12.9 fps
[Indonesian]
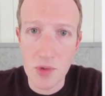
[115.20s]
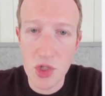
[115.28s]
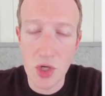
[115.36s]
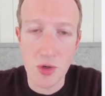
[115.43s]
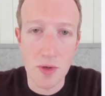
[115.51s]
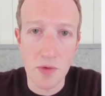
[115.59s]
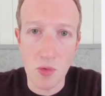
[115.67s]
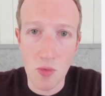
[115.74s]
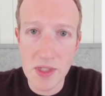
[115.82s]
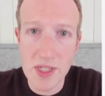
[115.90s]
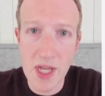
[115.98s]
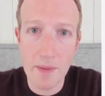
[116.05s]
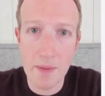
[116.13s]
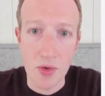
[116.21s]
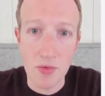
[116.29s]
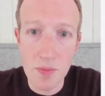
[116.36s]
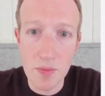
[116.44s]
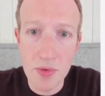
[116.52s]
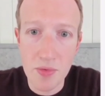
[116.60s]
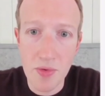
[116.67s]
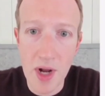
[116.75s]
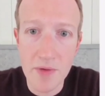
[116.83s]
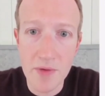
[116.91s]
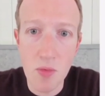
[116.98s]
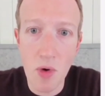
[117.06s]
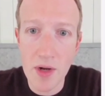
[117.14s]
Dua, peserta yang
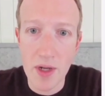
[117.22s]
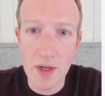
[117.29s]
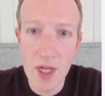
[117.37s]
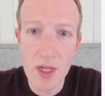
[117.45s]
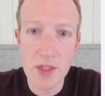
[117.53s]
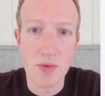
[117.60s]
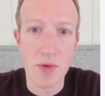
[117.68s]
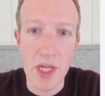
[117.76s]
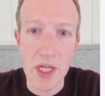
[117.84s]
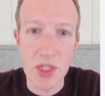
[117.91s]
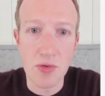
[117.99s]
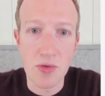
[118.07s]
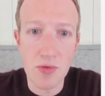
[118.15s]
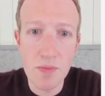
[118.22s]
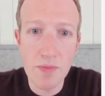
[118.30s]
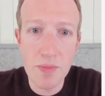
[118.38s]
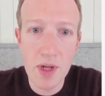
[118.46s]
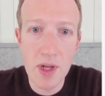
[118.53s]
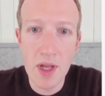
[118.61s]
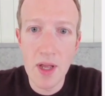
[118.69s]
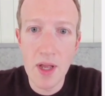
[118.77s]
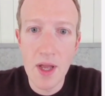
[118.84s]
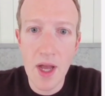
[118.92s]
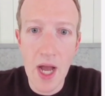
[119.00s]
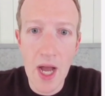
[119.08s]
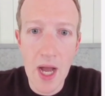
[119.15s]
bergabung tidak harus memiliki
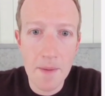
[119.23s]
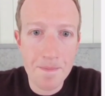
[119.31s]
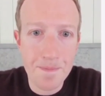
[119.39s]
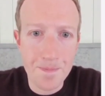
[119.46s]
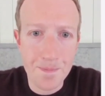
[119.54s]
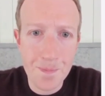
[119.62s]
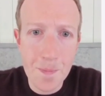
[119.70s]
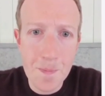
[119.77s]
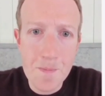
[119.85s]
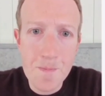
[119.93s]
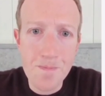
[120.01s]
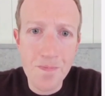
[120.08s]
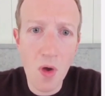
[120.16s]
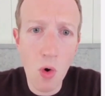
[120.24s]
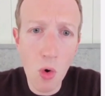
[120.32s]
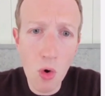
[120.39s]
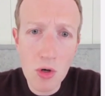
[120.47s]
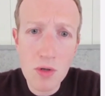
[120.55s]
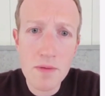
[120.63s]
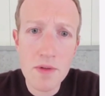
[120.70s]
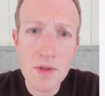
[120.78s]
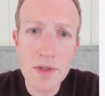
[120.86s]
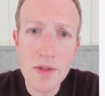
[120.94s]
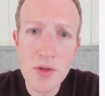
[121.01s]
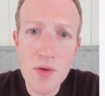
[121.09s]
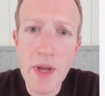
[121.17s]
Facebook atau berteman di aplikasi tersebut.
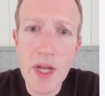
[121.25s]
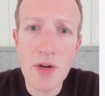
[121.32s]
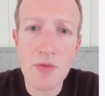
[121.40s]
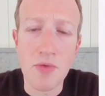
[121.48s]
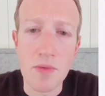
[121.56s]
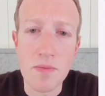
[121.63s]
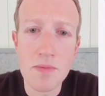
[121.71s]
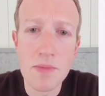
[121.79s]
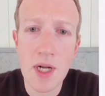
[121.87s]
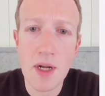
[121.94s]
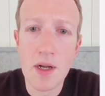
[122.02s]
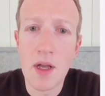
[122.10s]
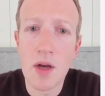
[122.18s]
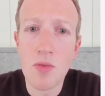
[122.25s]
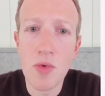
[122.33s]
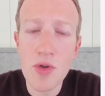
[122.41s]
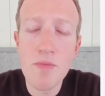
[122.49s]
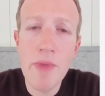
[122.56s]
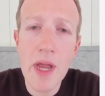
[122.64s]
Sama seperti